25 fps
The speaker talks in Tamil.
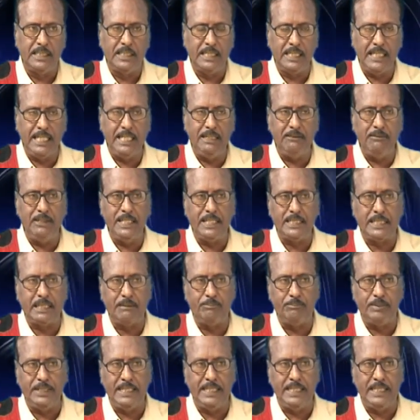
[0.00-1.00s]
ரயில்வே
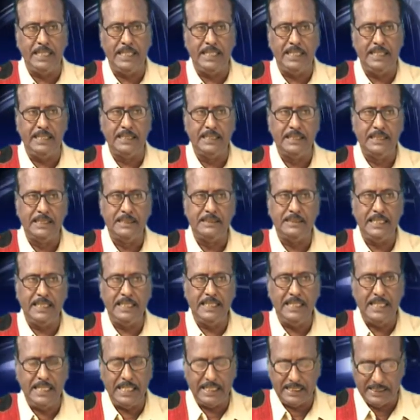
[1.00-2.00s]
கம்பெனிகளை
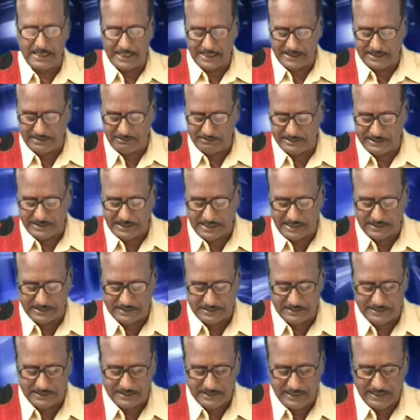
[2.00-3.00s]
தனியார் நடத்தி
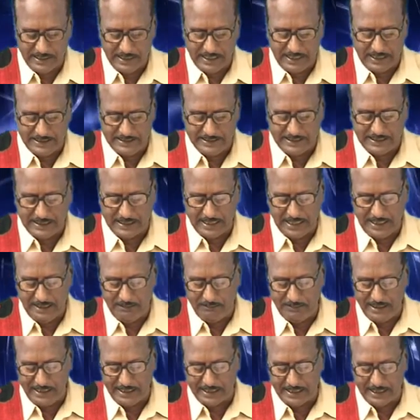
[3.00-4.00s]
வந்தார்கள் அந்த
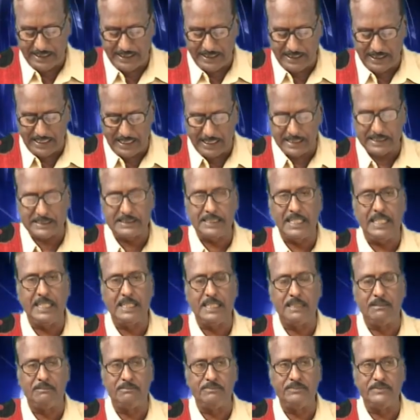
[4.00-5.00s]
ரயில்வேக்களை
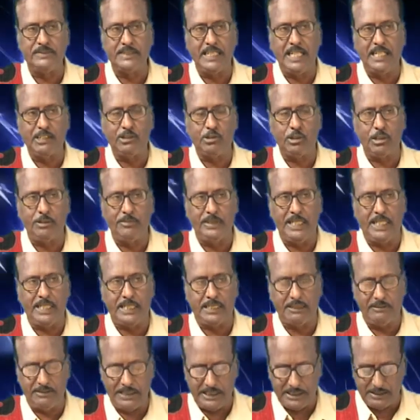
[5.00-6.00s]
அரசாங்கம்
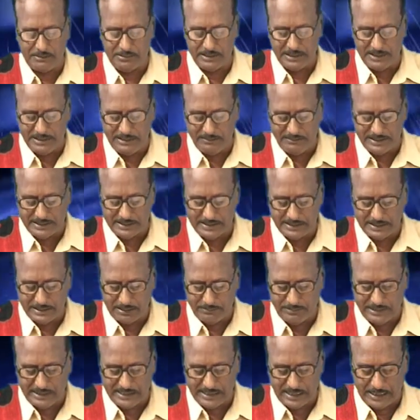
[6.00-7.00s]
நாட்டுடைமையாக்க வேண்டும் என்று இவர்
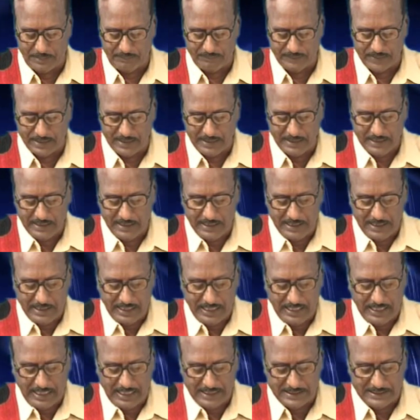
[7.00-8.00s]
திட்டமிட்டார்
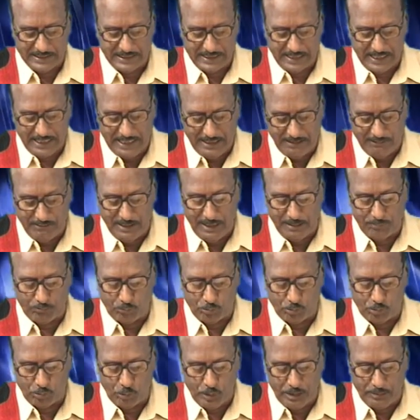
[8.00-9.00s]
அந்த ரயில்வே
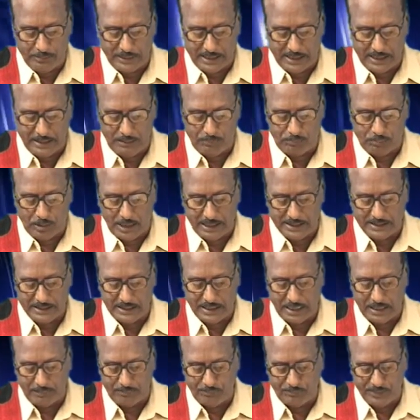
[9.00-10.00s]
உரிமைகள்
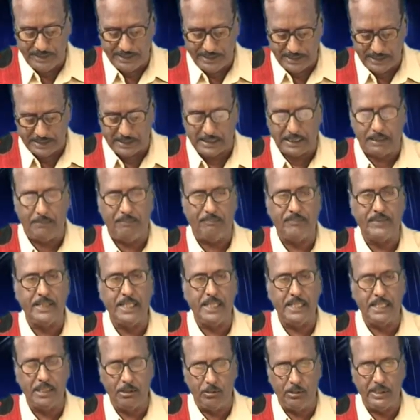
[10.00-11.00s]
பாதுகாப்பு இயக்கம்
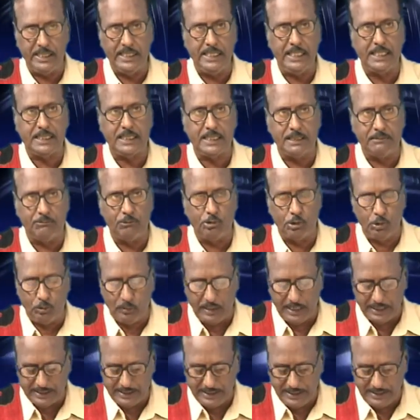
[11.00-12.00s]
என்ற ஒரு இயக்கம்
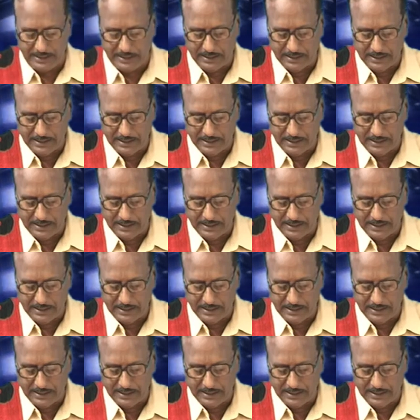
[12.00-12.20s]
உருவாகி